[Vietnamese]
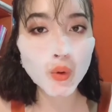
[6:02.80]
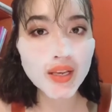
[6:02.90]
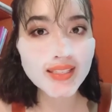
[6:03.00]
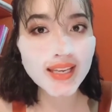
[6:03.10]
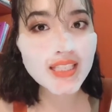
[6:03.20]

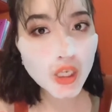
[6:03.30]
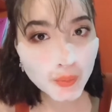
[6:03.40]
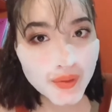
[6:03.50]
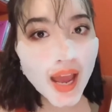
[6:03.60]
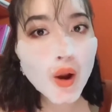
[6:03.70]
collagen,
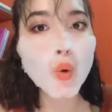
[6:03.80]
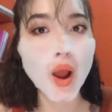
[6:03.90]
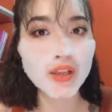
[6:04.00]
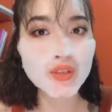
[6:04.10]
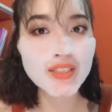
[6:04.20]
chống lão
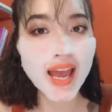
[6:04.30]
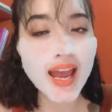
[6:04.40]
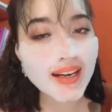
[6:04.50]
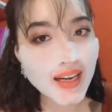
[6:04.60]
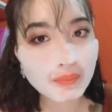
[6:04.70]
hóa cho da.
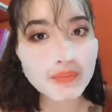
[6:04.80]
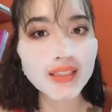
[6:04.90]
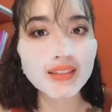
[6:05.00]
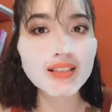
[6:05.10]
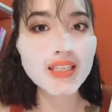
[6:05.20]
Đặc
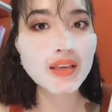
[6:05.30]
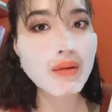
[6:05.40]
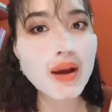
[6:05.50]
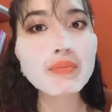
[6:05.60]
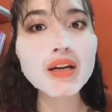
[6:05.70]
biệt những chị
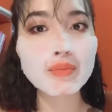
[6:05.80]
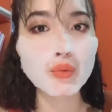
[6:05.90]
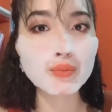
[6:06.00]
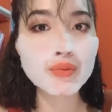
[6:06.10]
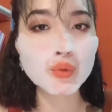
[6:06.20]
ba mươi đến
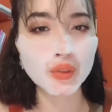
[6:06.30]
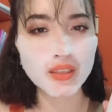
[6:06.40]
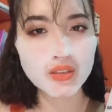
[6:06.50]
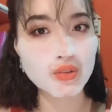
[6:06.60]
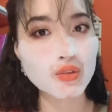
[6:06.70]
bốn mươi tuổi
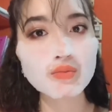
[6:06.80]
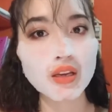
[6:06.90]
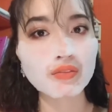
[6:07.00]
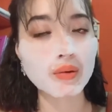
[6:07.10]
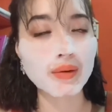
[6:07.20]
thì sử dụng
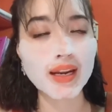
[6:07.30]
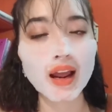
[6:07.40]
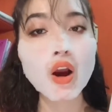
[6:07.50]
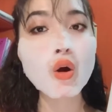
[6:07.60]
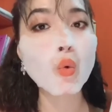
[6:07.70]
sản phẩm này
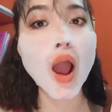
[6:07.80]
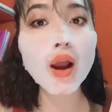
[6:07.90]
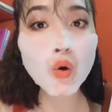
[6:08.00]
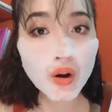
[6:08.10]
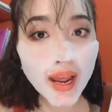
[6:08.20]
là quá
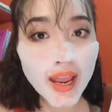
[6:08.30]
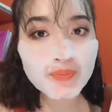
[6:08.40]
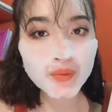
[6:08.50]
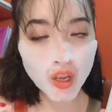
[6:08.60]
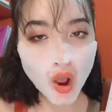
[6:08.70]
ok.
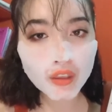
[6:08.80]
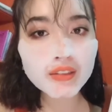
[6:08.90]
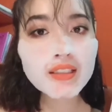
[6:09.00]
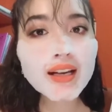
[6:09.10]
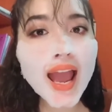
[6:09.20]

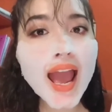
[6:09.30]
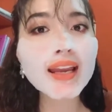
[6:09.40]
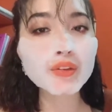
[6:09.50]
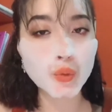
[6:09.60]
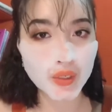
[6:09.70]
Còn những
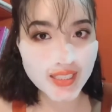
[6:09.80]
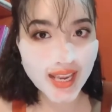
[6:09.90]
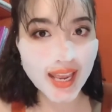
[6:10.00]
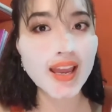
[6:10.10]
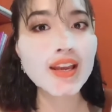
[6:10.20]
ai tuổi
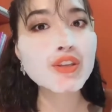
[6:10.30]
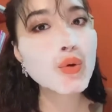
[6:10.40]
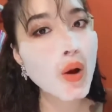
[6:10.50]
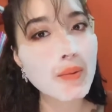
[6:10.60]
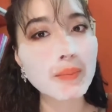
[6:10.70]
trẻ
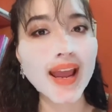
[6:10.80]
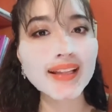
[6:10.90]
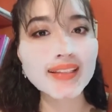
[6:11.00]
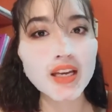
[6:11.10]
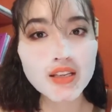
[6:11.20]
như Hoàng Mai
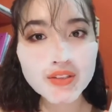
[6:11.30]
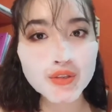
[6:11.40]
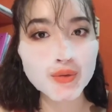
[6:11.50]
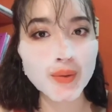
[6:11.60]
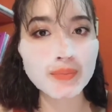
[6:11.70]
Anh thì
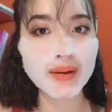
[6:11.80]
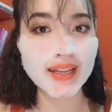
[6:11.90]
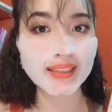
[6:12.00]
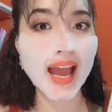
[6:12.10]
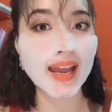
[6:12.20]
sử dụng em này
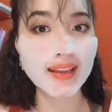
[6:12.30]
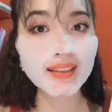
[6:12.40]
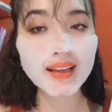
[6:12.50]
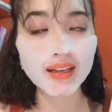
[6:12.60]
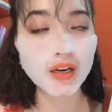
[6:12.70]
để thải hết
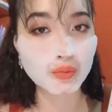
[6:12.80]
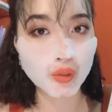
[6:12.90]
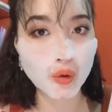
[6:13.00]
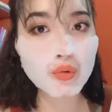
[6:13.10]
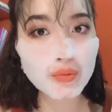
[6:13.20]
tất cả độc
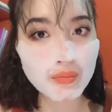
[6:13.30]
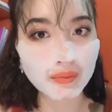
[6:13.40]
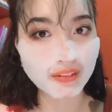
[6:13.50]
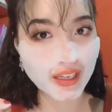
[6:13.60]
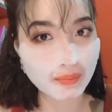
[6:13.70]
tố, bụi
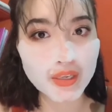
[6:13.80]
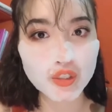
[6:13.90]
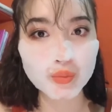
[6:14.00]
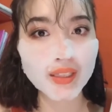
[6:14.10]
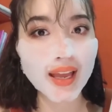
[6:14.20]
bẩn, và đặc biệt
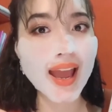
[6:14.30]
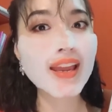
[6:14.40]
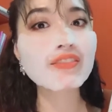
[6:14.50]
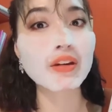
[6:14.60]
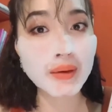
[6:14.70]
chúng ta
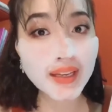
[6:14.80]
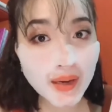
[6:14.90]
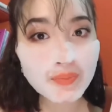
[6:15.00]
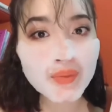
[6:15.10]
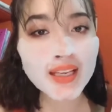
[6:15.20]
hay phải make up